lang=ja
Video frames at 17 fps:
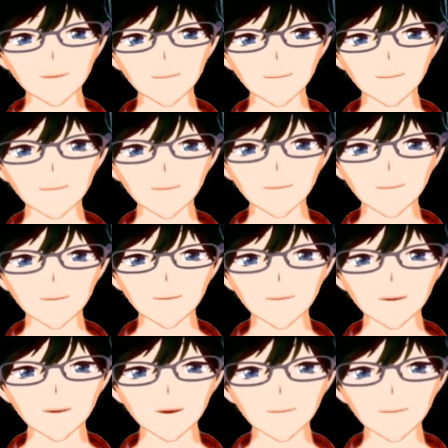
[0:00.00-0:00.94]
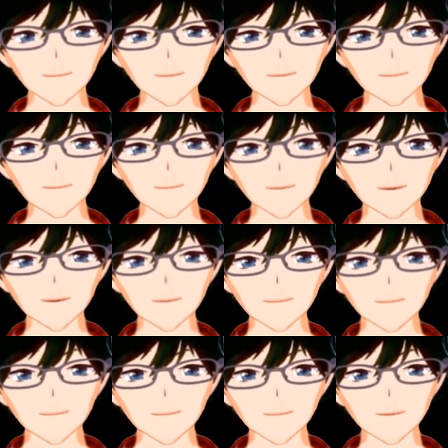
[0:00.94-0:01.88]
ころもありますので、
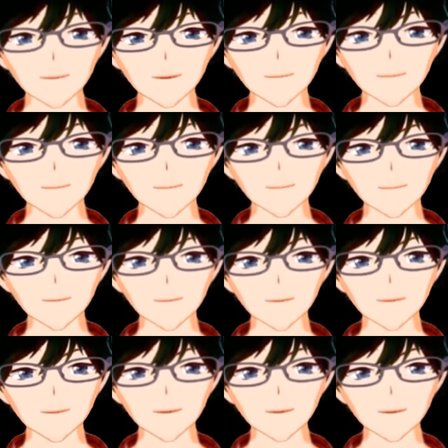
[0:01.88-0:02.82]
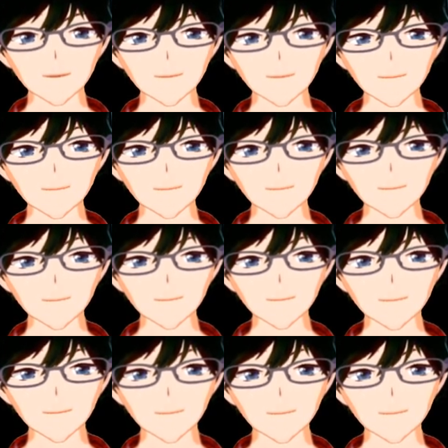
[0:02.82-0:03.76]
まあ、これはもう仕方ないでしょう。
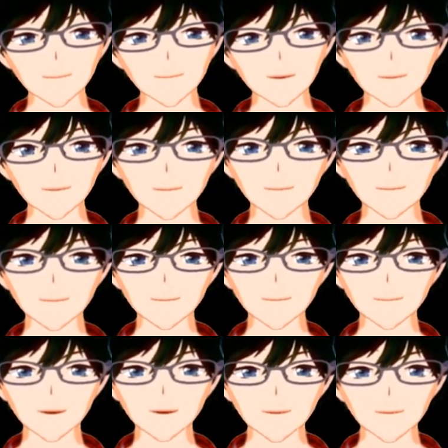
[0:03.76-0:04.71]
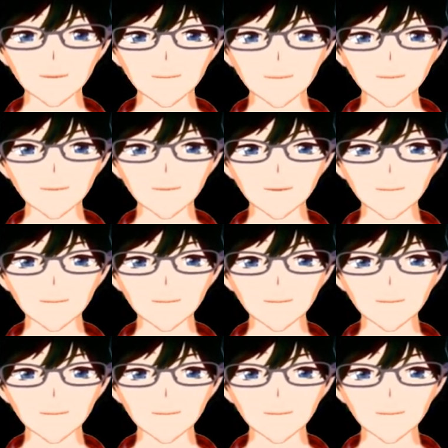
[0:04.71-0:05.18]
やっぱり両方攻撃してほしいですよ